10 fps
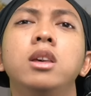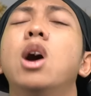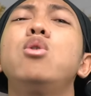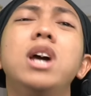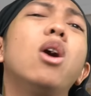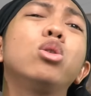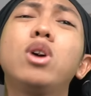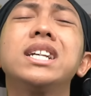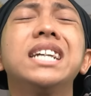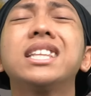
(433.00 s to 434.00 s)
ya udah aku
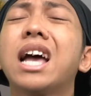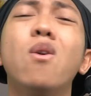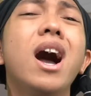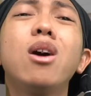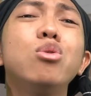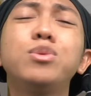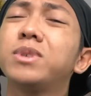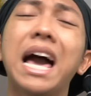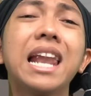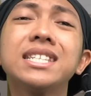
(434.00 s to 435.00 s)
tuh kasih tahu aku
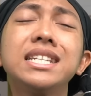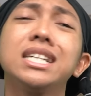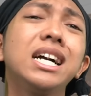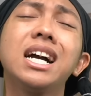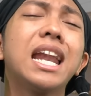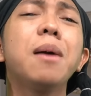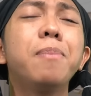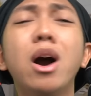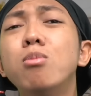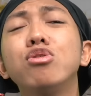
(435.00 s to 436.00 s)
alasannya kenapa
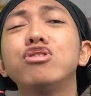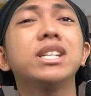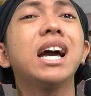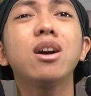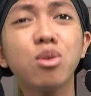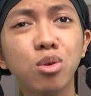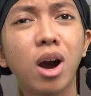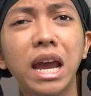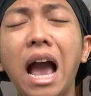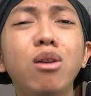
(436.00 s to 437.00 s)
kamu mutusin
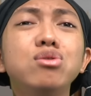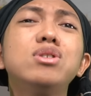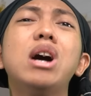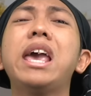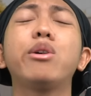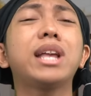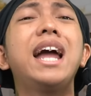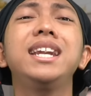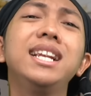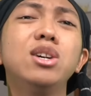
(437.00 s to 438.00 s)
aku aku juga ikut
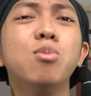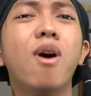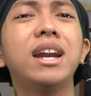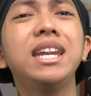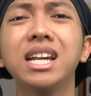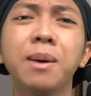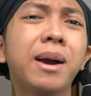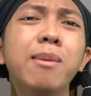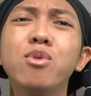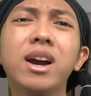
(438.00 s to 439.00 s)
andil di hubungan ini kenapa
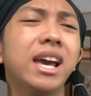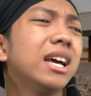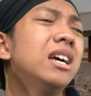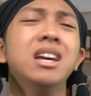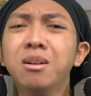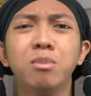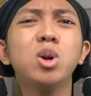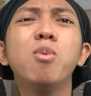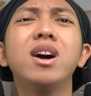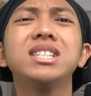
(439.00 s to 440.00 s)
kamu kayak
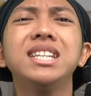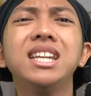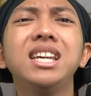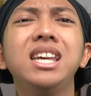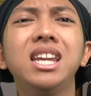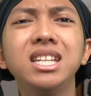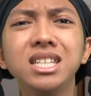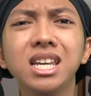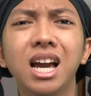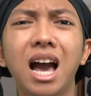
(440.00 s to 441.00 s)
berhubungan sendiri gini
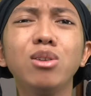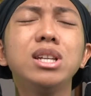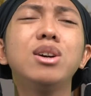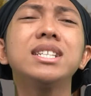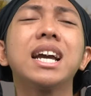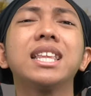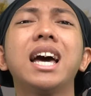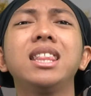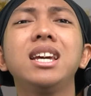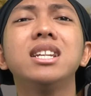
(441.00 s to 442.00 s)
sih aku juga sakit
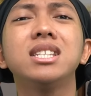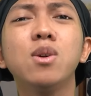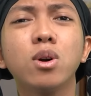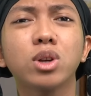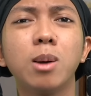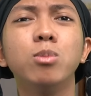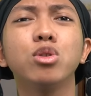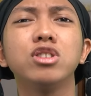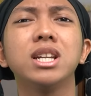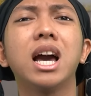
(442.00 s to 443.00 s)
hati Rizky waktu kamu
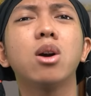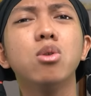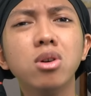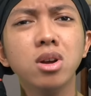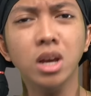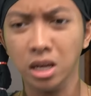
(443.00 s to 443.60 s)
mutusin aku